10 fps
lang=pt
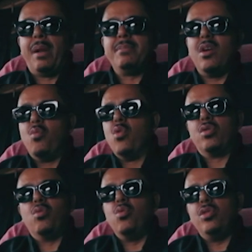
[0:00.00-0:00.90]
Para mim é um
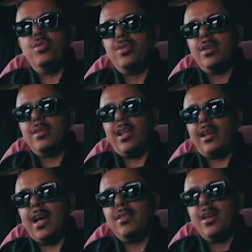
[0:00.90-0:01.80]
orgulho, tá
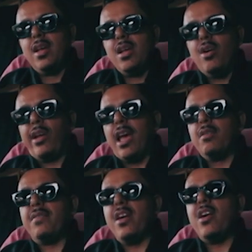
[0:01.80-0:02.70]
ligado? Eu
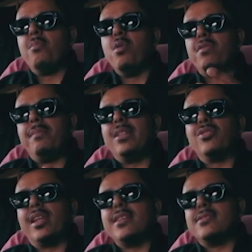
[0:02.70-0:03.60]
quero ver é um
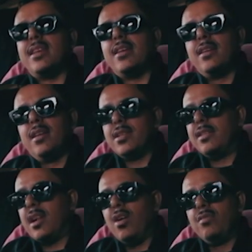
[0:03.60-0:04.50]
movimento crescer.
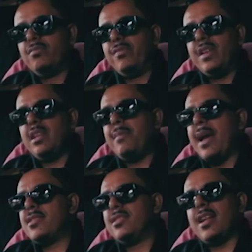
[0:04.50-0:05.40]
Sandrão vira e
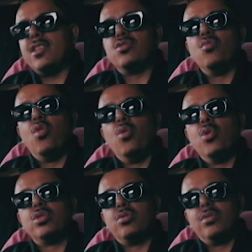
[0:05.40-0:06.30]
mexe, traz um ou
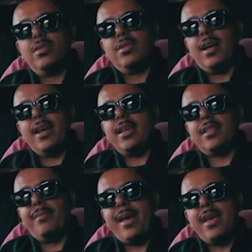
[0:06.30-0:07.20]
outro aí
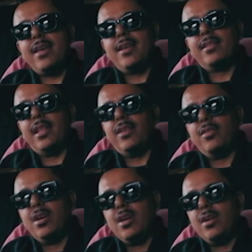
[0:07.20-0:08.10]
também,
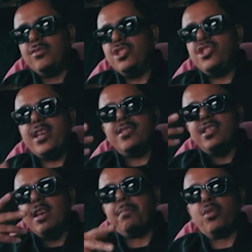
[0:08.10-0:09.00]
entendeu? DJ
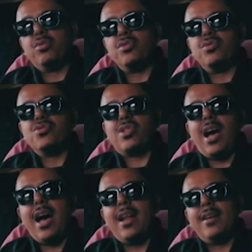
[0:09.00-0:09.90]
Cia produz uns
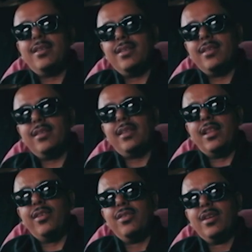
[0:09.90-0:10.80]
caras,
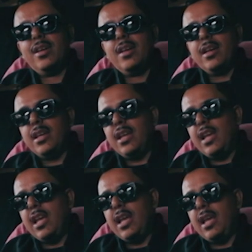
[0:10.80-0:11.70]
entendeu?
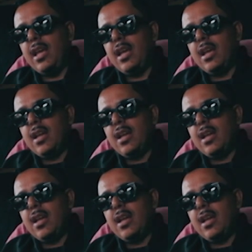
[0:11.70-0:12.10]
E